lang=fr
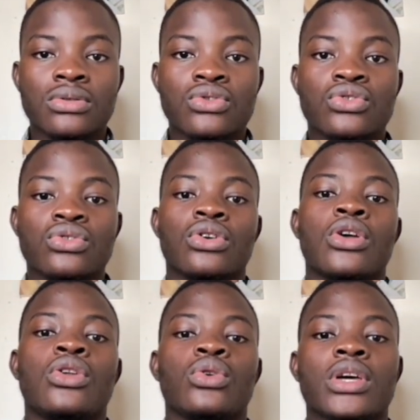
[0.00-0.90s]
sur
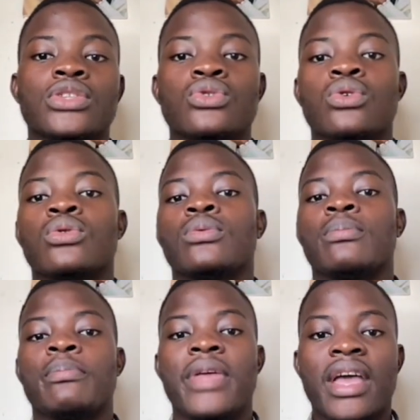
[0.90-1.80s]
le réseau
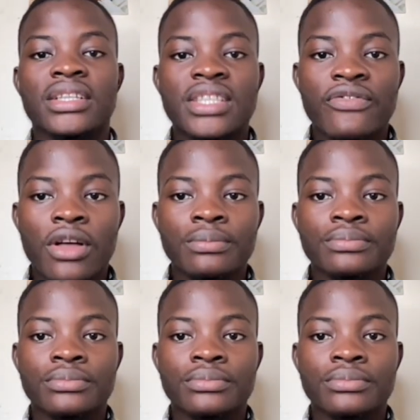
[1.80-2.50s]
BRC20